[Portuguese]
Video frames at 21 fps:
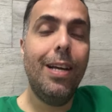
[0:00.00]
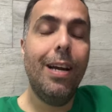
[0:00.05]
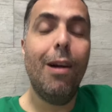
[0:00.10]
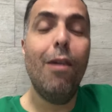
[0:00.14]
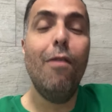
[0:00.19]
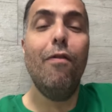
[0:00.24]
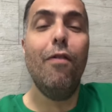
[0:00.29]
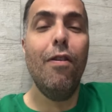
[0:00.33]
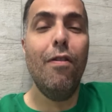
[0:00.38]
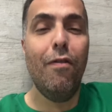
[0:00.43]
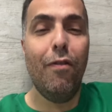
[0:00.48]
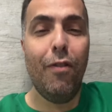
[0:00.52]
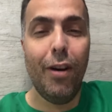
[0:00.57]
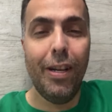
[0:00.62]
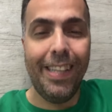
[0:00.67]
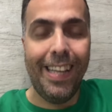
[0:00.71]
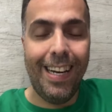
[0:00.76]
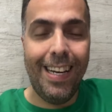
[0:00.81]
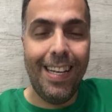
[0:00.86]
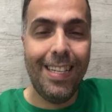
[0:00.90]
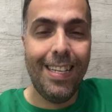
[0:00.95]
Diga que eu fui em
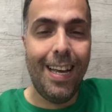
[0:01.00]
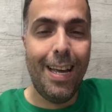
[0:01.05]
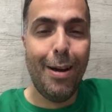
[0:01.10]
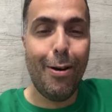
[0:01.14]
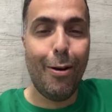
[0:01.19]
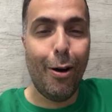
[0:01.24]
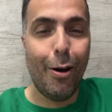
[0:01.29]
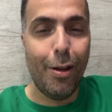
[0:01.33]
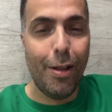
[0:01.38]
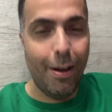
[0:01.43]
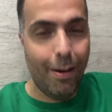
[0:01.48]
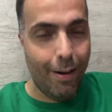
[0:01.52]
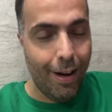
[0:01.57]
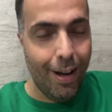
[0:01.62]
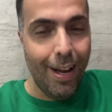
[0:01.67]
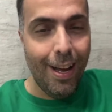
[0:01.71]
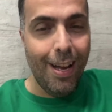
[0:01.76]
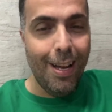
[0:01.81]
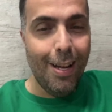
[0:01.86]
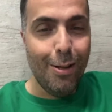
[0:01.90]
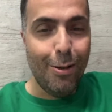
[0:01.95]
Fortaleza aí, coronel.
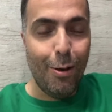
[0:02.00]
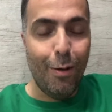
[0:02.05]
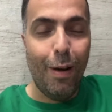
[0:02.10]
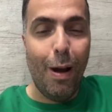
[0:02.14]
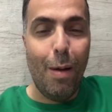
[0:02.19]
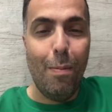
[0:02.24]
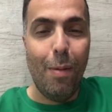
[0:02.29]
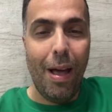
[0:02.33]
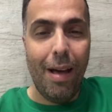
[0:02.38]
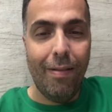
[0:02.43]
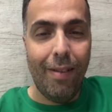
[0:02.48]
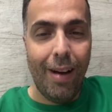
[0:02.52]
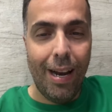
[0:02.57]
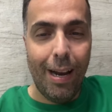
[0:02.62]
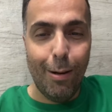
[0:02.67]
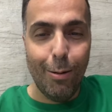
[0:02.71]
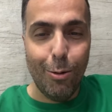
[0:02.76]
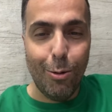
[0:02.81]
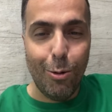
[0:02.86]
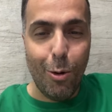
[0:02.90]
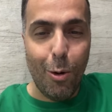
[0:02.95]
O senhor vai me levar
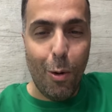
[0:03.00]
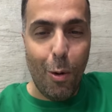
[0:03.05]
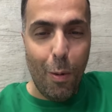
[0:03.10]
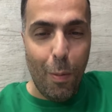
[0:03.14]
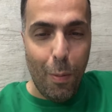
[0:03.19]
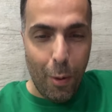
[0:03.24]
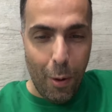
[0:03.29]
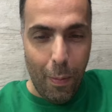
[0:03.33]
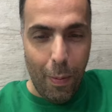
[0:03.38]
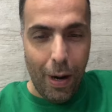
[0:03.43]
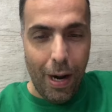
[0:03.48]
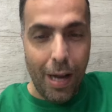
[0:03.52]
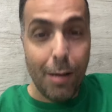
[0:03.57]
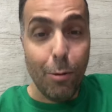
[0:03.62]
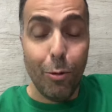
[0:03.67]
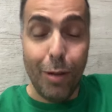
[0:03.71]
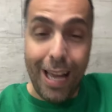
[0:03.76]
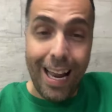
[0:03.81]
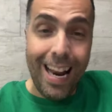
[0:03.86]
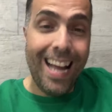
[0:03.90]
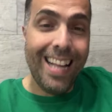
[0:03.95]
lá onde o senhor comprou para
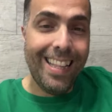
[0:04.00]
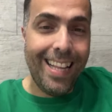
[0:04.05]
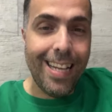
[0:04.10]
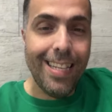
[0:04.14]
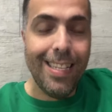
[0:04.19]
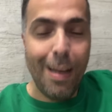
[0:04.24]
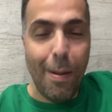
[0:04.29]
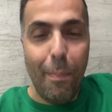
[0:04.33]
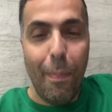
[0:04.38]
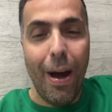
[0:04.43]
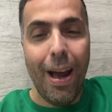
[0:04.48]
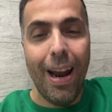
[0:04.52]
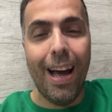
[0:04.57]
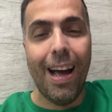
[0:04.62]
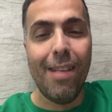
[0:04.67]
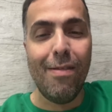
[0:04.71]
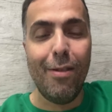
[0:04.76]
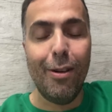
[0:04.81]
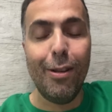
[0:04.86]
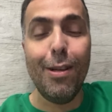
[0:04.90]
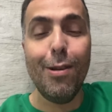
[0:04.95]
gente. O dinheiro já tá
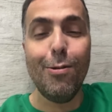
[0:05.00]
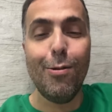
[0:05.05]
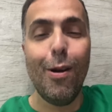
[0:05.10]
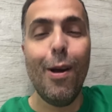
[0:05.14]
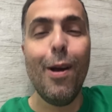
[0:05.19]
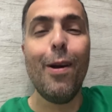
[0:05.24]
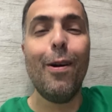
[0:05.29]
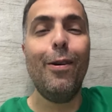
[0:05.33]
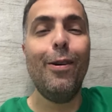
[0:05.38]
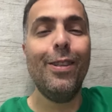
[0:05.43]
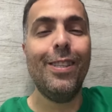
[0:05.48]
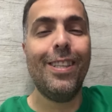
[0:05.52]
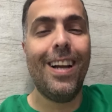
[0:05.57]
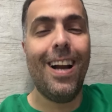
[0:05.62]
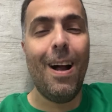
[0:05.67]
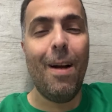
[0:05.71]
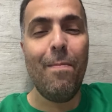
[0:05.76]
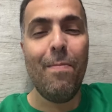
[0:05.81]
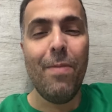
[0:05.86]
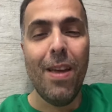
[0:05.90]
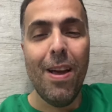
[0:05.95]
separado, falta só
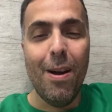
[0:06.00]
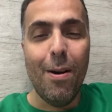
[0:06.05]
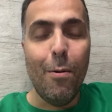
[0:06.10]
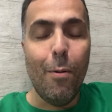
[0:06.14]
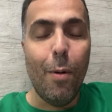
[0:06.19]
encontrar.